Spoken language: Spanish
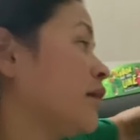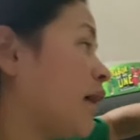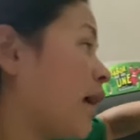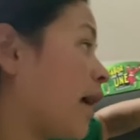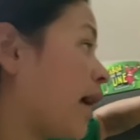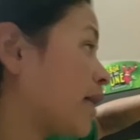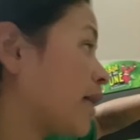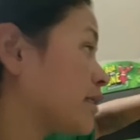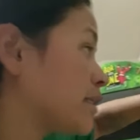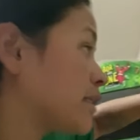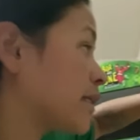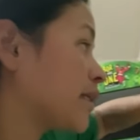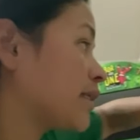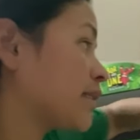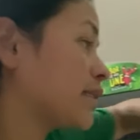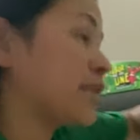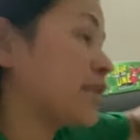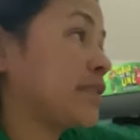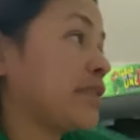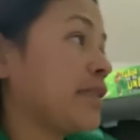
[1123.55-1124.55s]
hacer
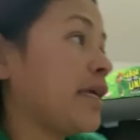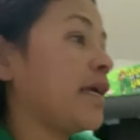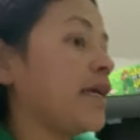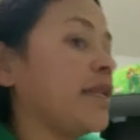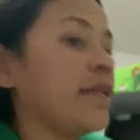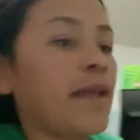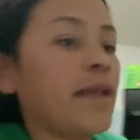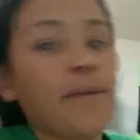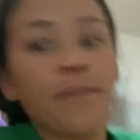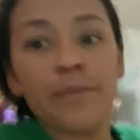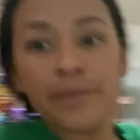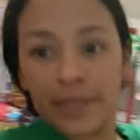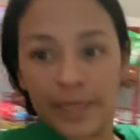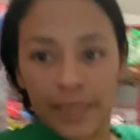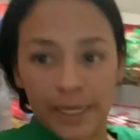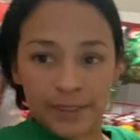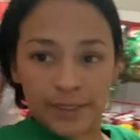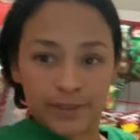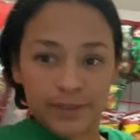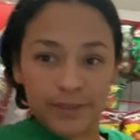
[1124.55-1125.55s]
cena,
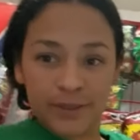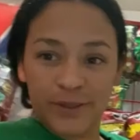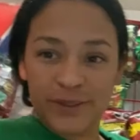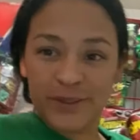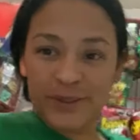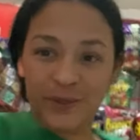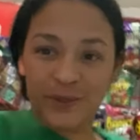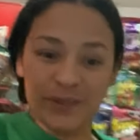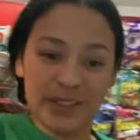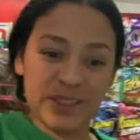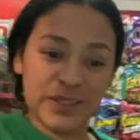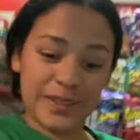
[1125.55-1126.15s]
amigas, y todo eso.